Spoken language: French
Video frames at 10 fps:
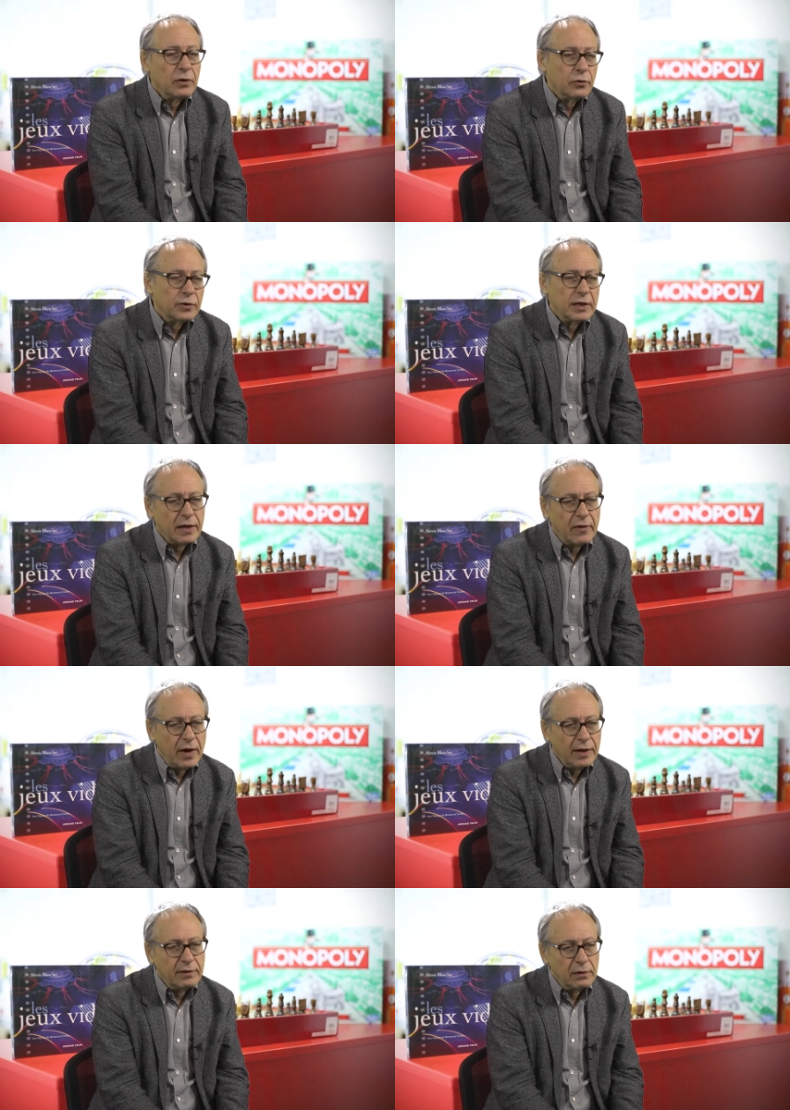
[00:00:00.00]
D'autres qui
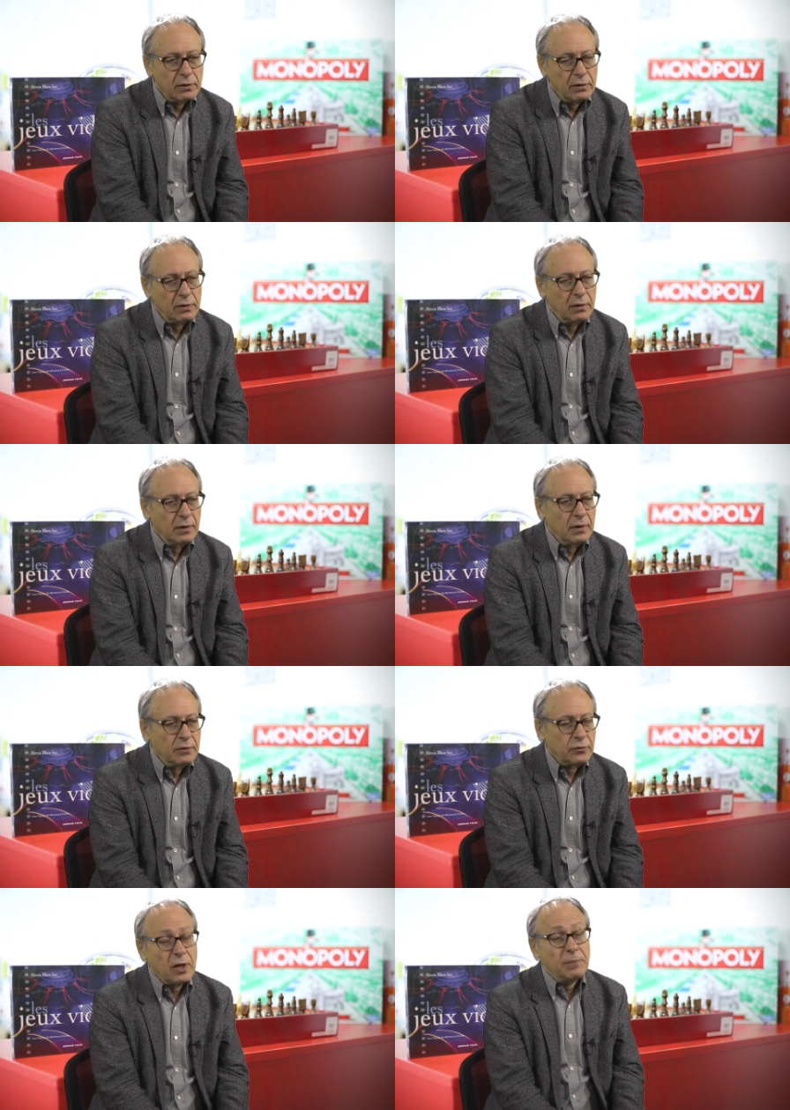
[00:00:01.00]
travaillent dans le,
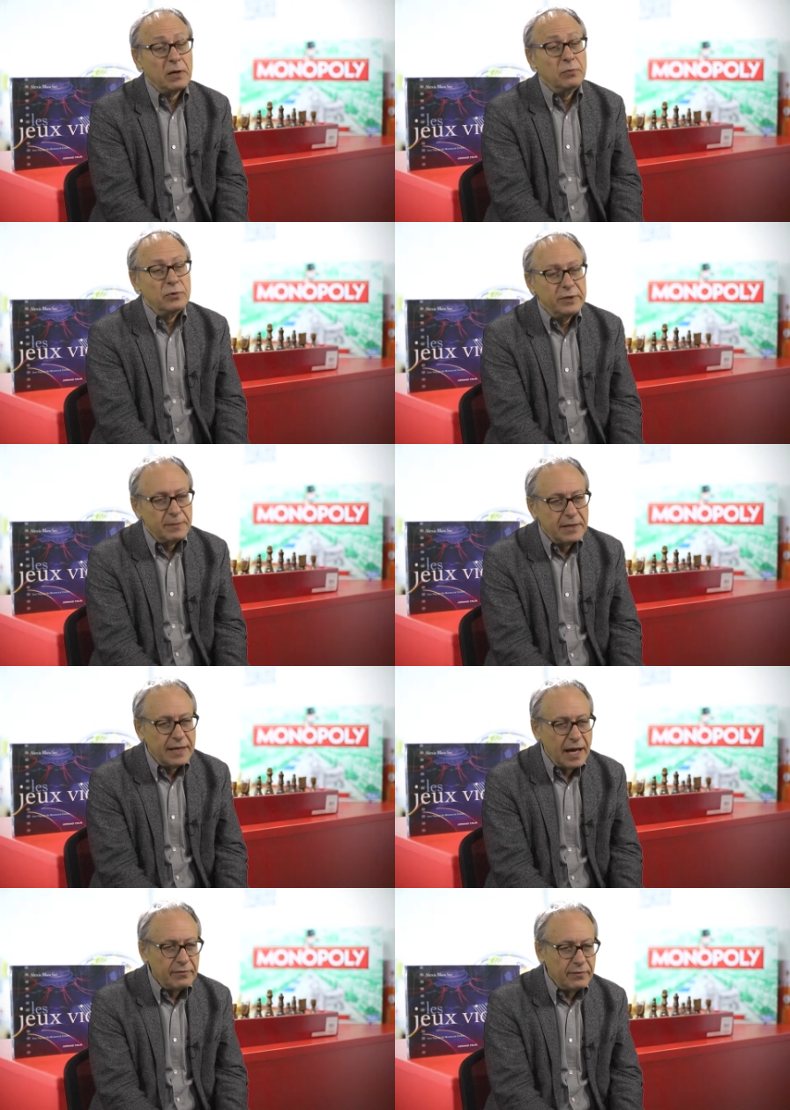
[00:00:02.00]
ce qu'on appelait le
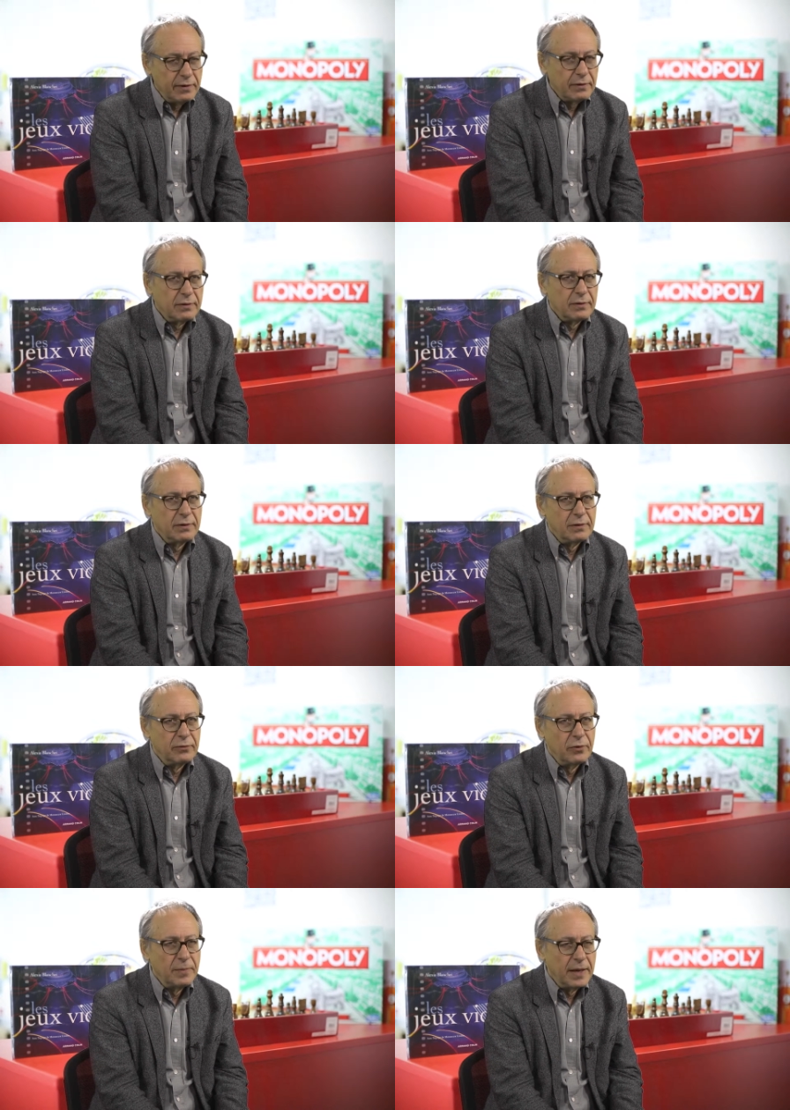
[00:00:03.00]
multimédia avant, euh, le
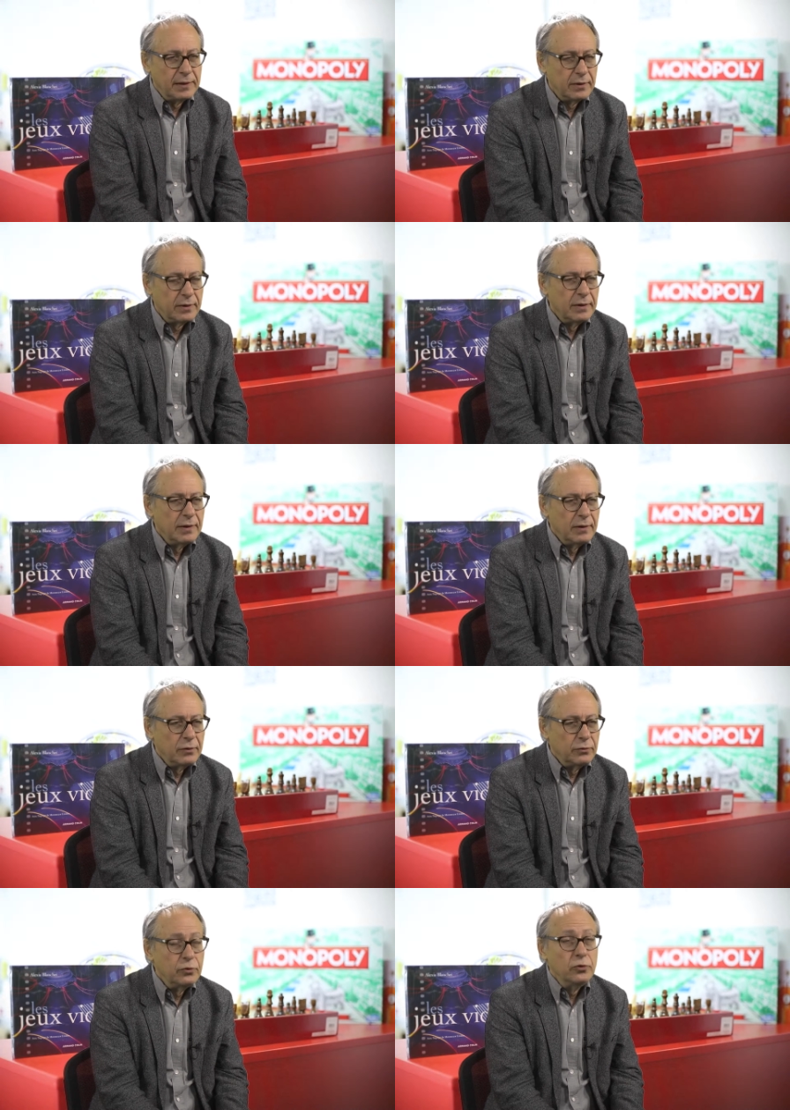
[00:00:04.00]
domaine
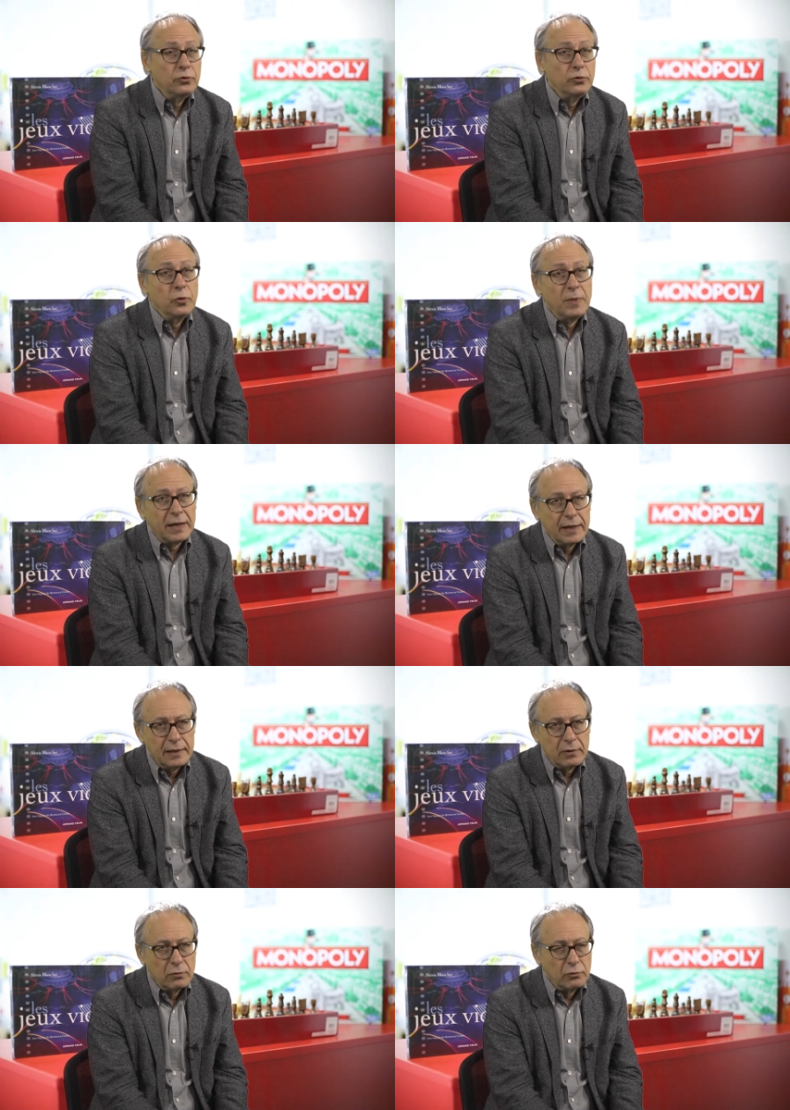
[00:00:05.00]
du,
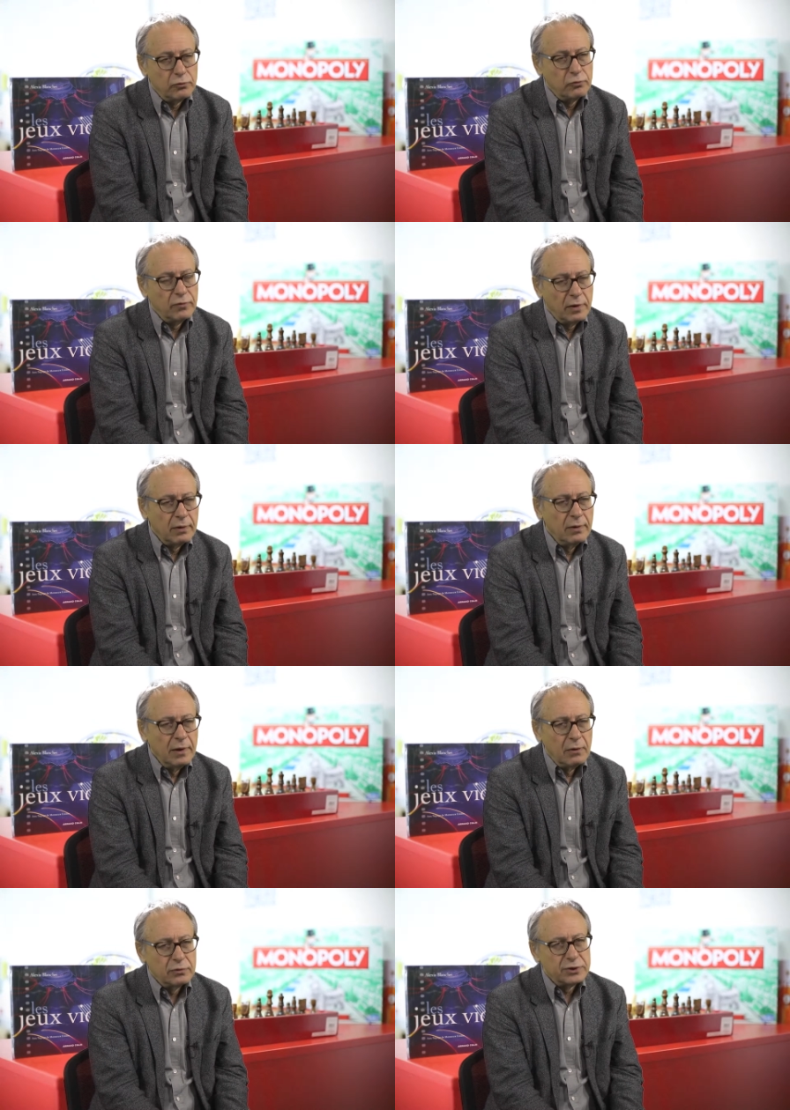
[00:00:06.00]
numérique, où souvent
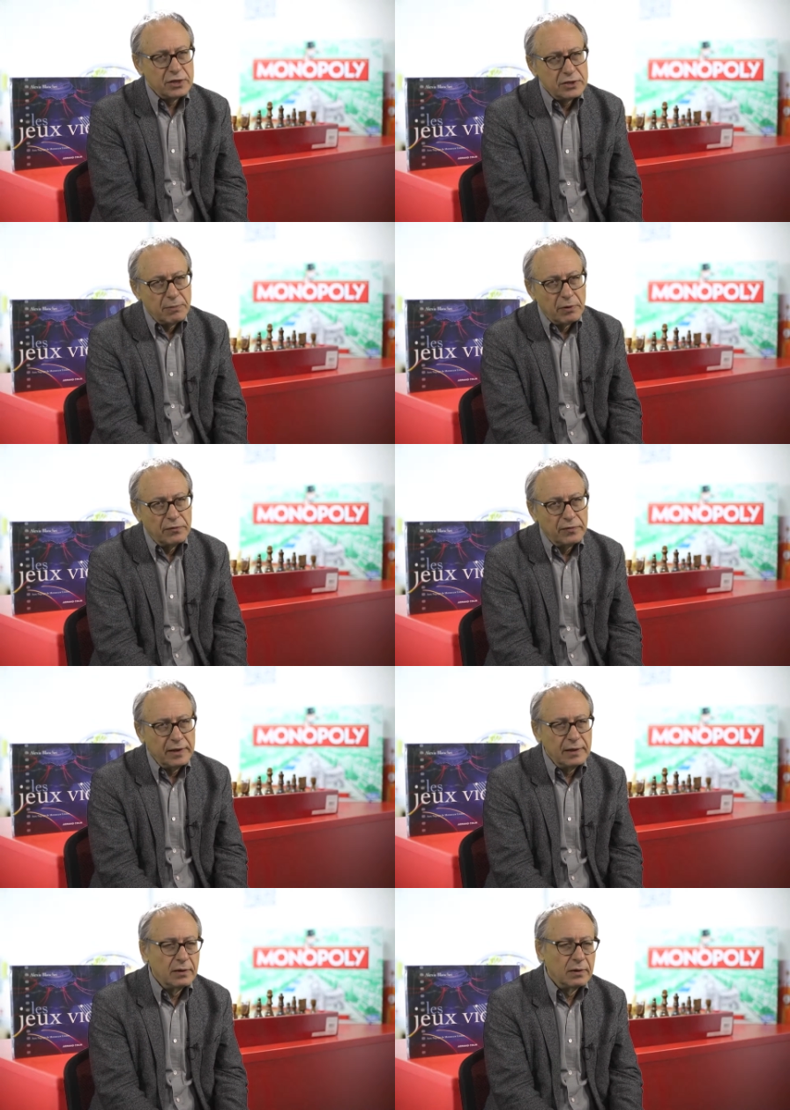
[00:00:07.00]
on cherche des
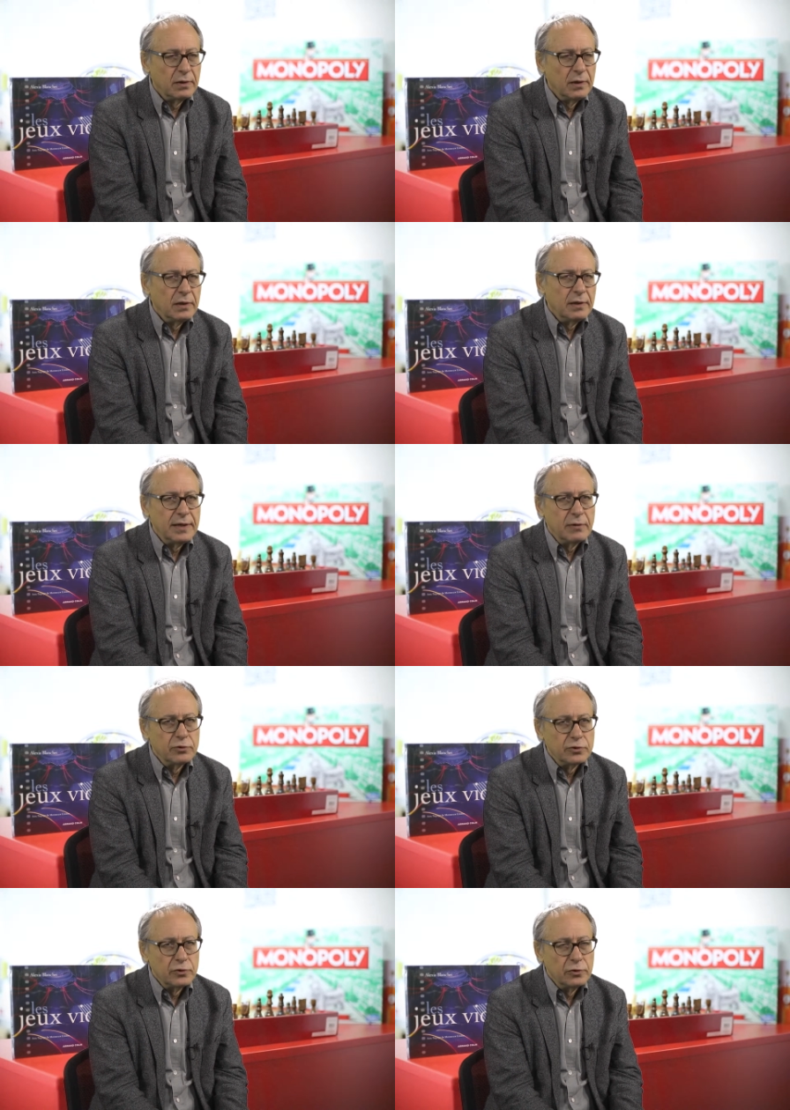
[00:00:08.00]
profils liés
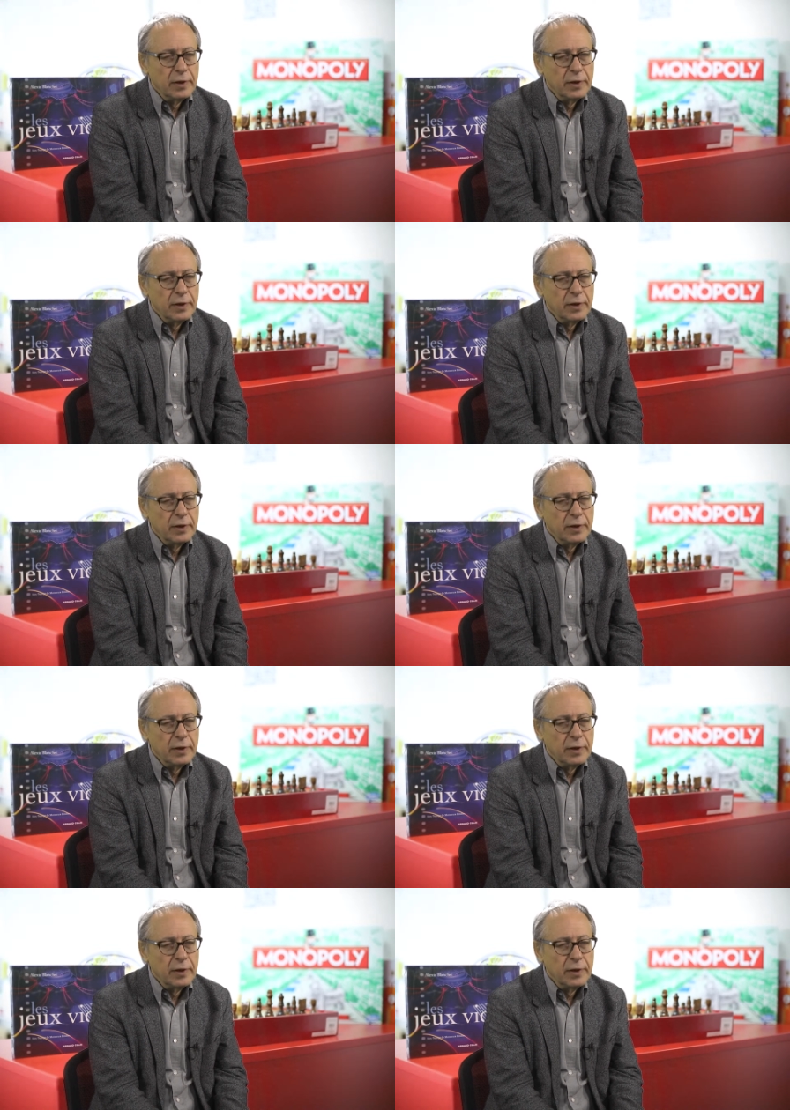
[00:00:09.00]
au jeu.